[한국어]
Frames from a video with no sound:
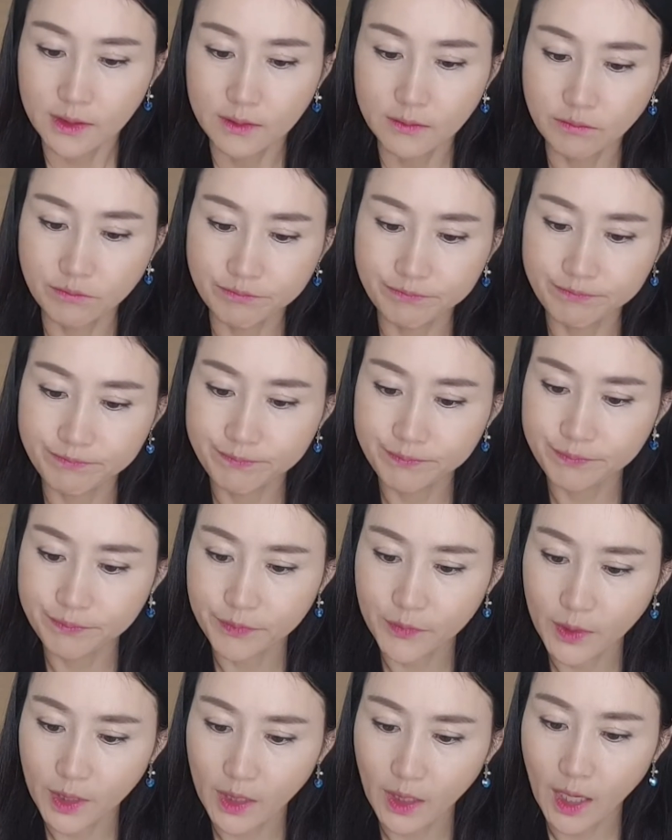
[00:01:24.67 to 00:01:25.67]

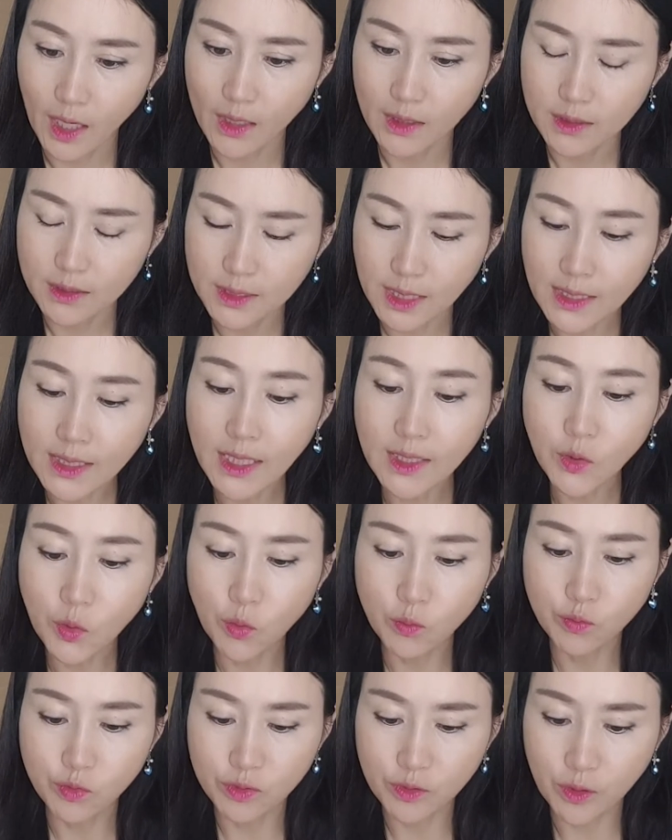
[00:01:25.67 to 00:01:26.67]
음, 사다
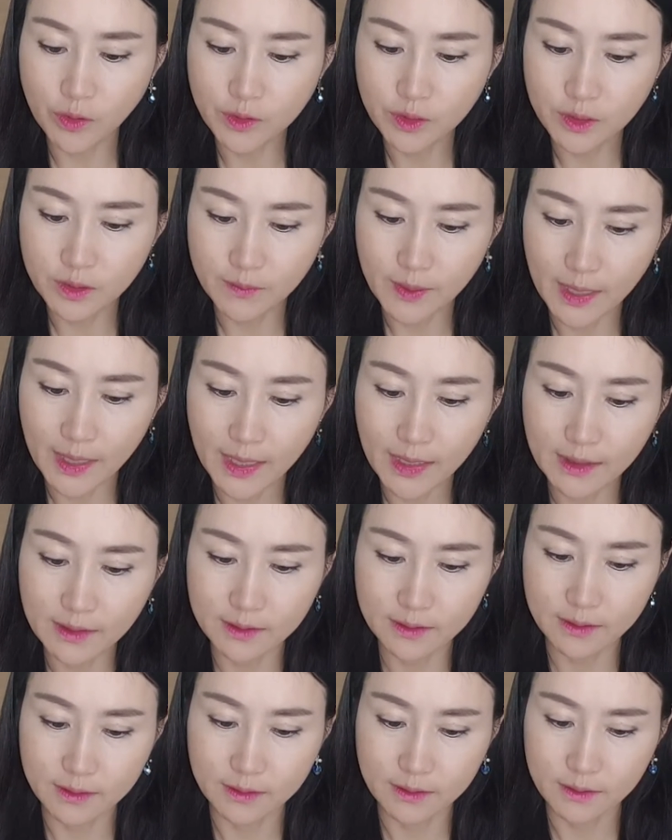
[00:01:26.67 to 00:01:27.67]
놓은
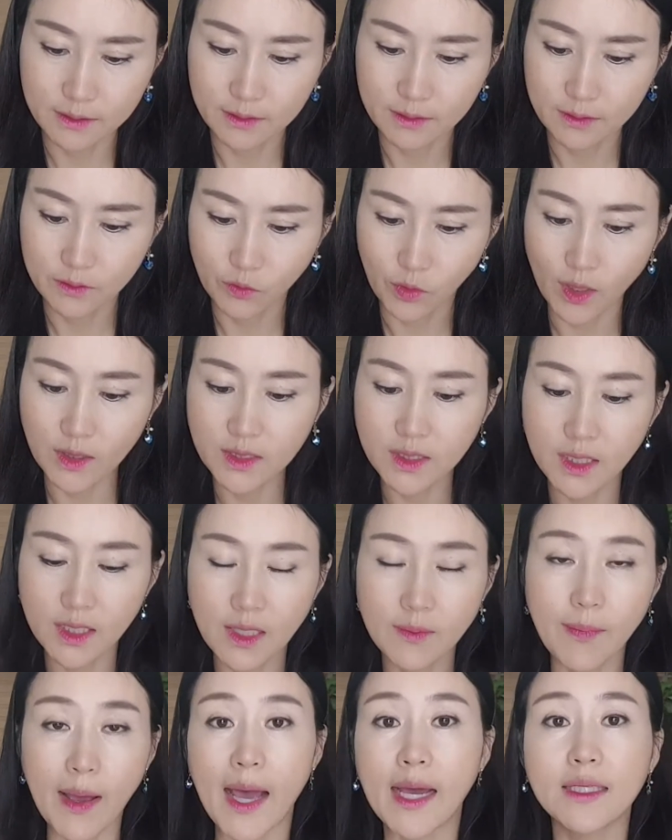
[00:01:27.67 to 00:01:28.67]
물건들만
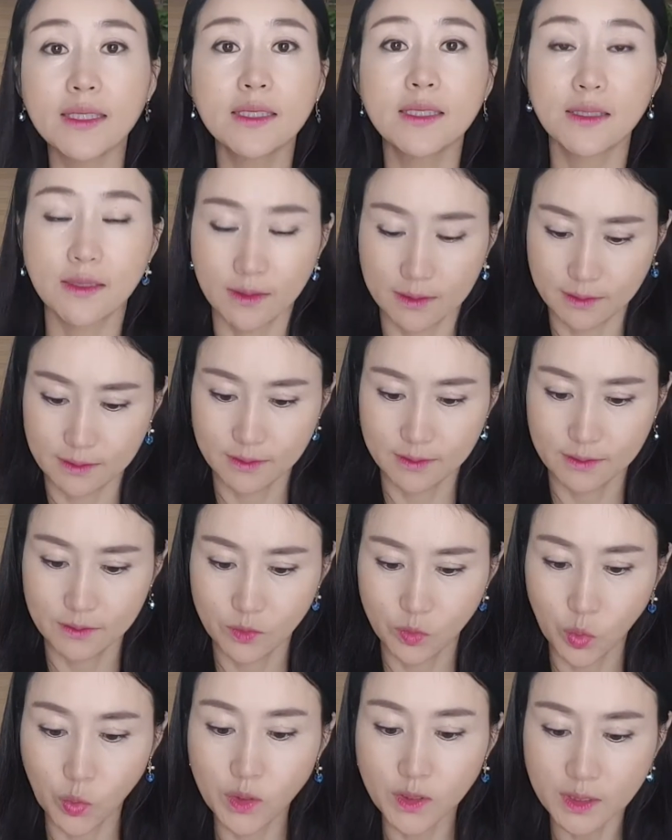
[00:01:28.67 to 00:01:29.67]
굉장히 많은
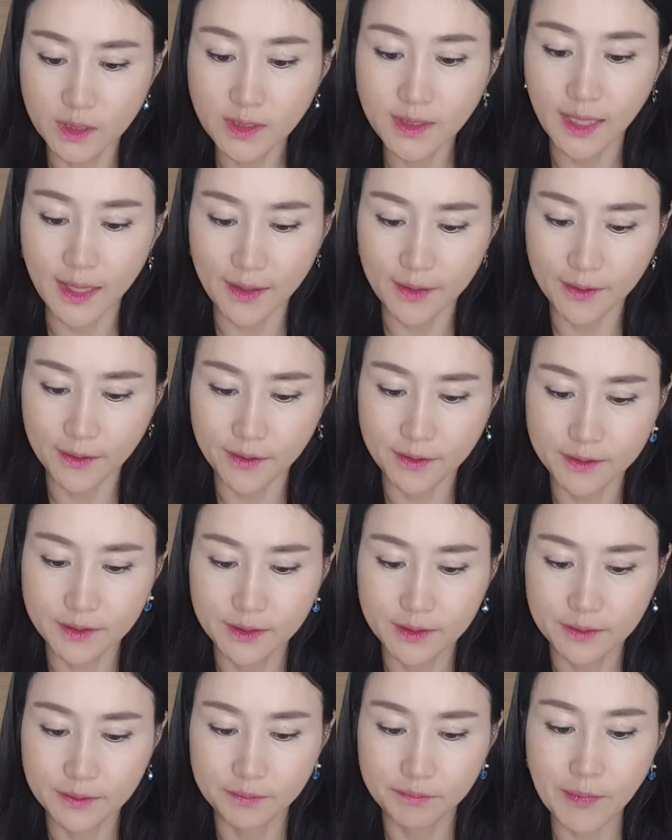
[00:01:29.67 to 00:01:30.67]
돈을 쓴대요.
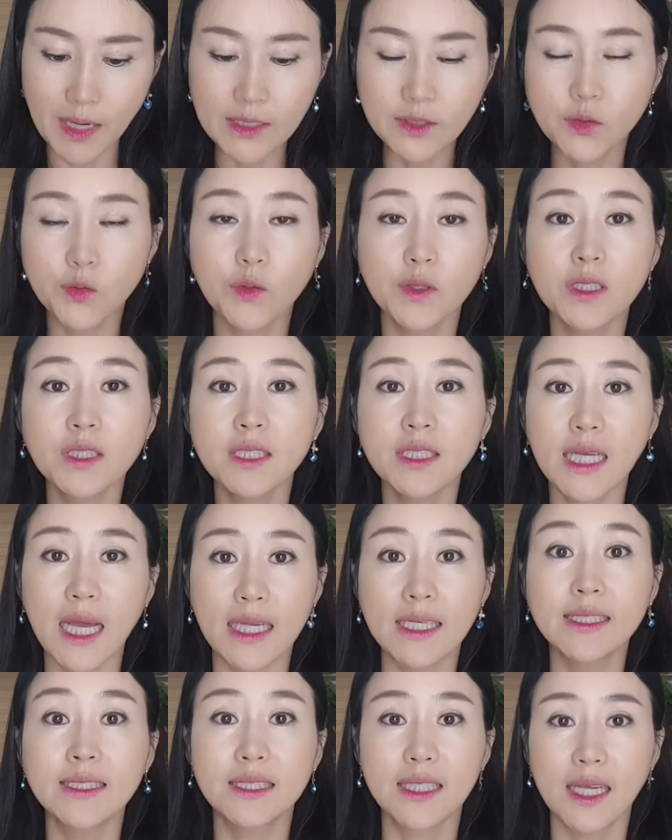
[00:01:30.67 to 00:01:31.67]
박스도 뜯지
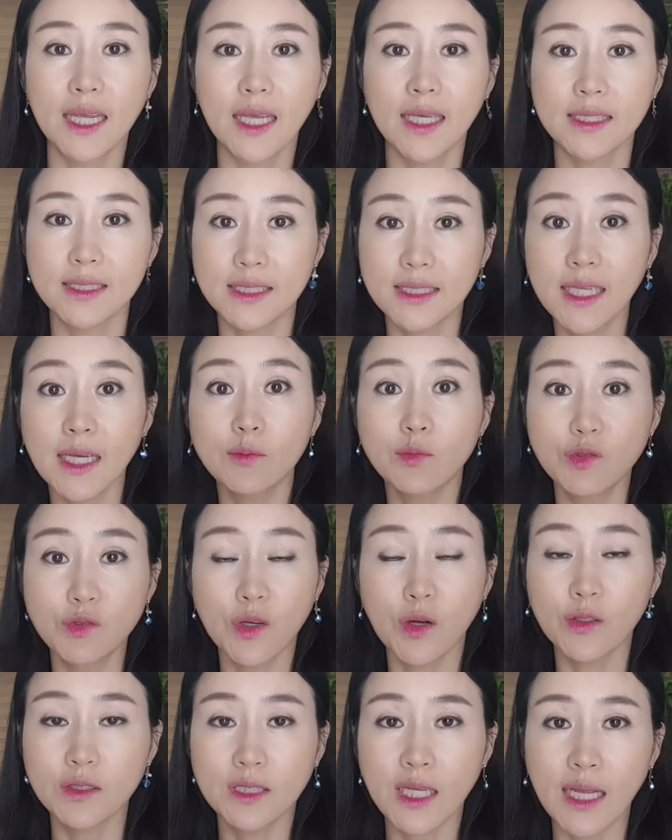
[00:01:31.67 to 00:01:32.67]
않은 채 그냥
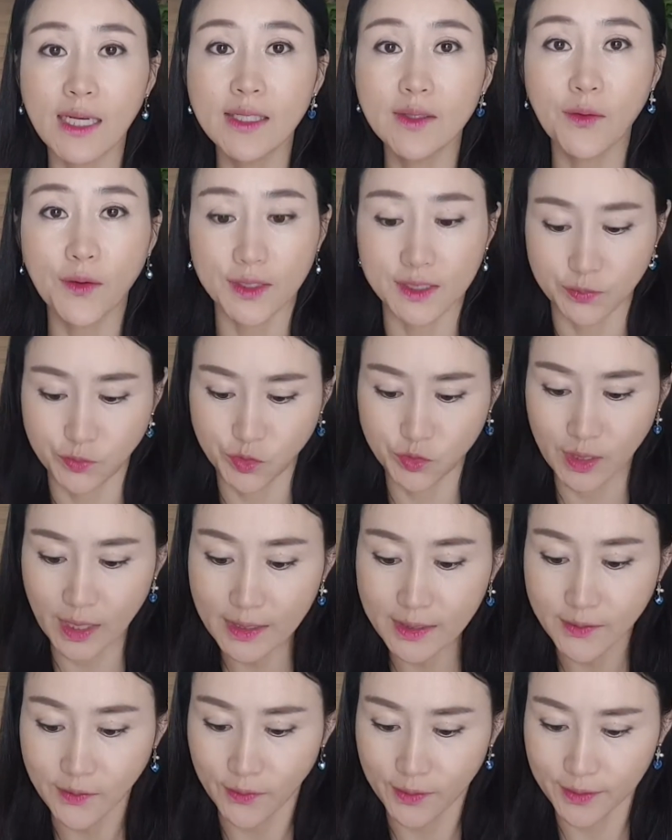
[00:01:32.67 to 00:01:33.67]
물건을 사는 거에
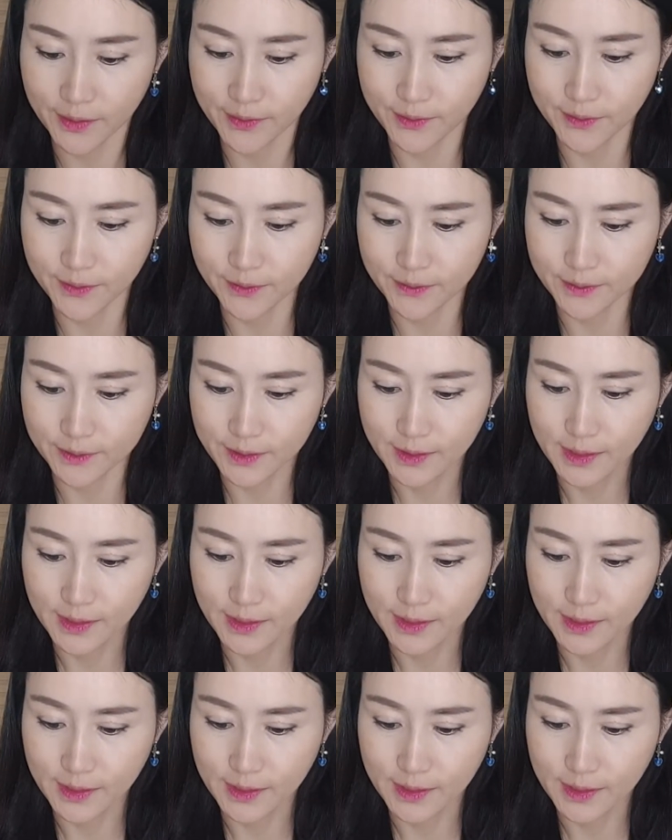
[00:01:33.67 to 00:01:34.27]
집중하는 거예요.